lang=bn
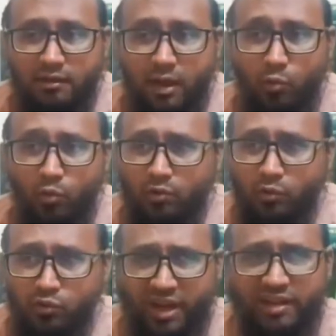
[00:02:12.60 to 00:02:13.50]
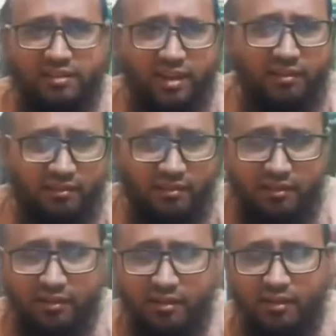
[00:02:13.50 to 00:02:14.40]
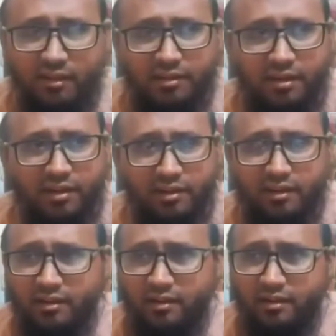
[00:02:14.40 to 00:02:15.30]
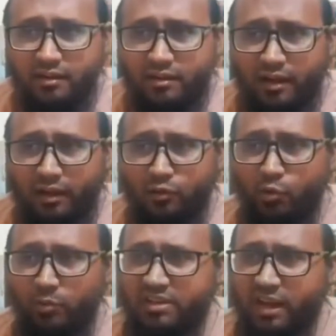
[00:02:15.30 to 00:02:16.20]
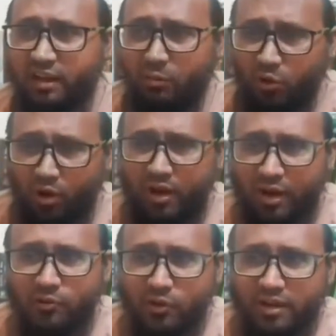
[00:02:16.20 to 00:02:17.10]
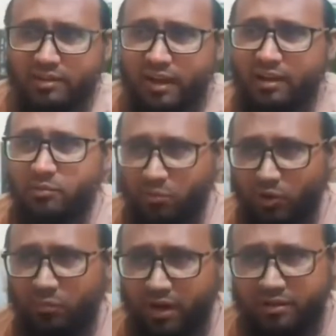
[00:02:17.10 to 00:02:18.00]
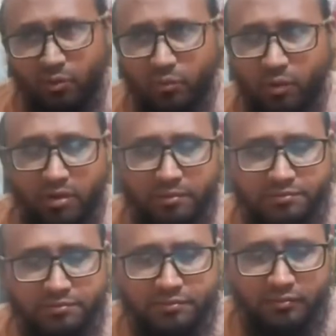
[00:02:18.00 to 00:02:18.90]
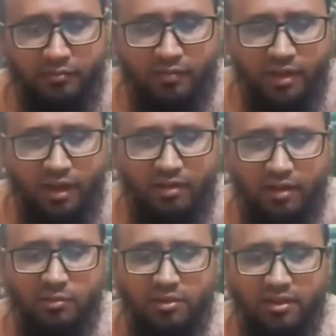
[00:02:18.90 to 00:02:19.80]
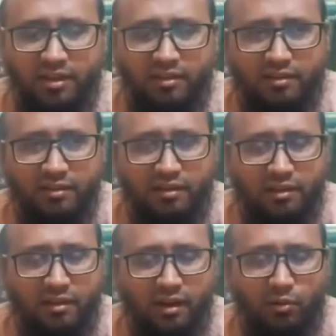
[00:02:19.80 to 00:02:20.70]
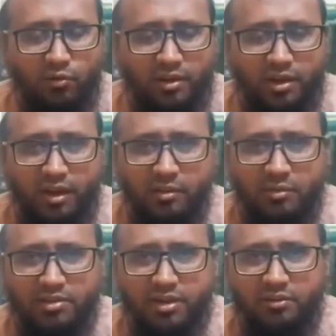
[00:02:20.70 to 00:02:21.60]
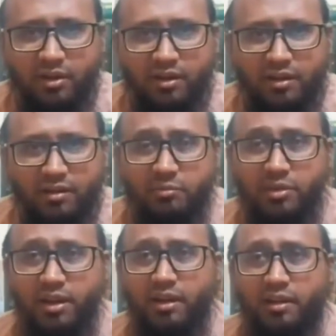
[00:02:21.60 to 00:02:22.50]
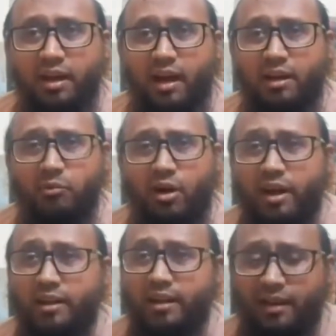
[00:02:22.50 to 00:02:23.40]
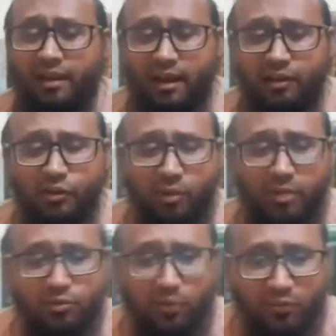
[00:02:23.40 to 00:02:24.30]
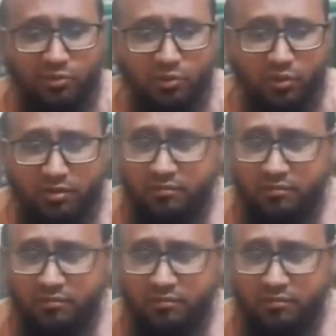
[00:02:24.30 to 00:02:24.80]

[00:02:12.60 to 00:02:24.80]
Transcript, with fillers: এমন হুঁশিয়ারি দিয়েছেন যে একজন মুমিন যে আল্লাহর ভয় লালন করে জাহান্নামকে ভয় পায় সে ভয় পাবে আল্লাহ তালা বলতেছেন আউদুবিল্লাহ রাজিব ইয়া আলমুখা ইনাত আয়ুল ইউমা তুকফি সুদুর